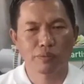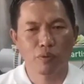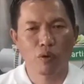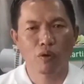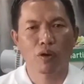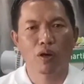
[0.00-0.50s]

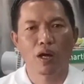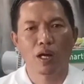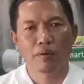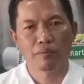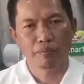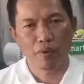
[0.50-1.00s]

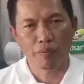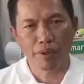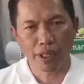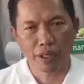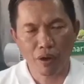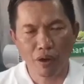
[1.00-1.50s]
2566 ผม
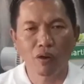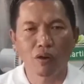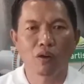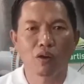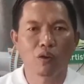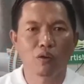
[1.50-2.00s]
เองก็
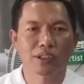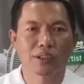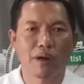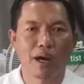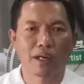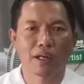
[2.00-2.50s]
ลงส
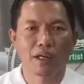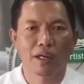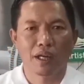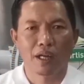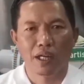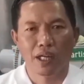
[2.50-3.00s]
มัคร
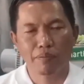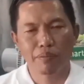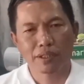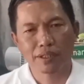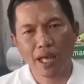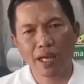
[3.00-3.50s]
รับ
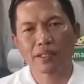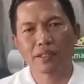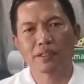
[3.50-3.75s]
เลือกตั้ง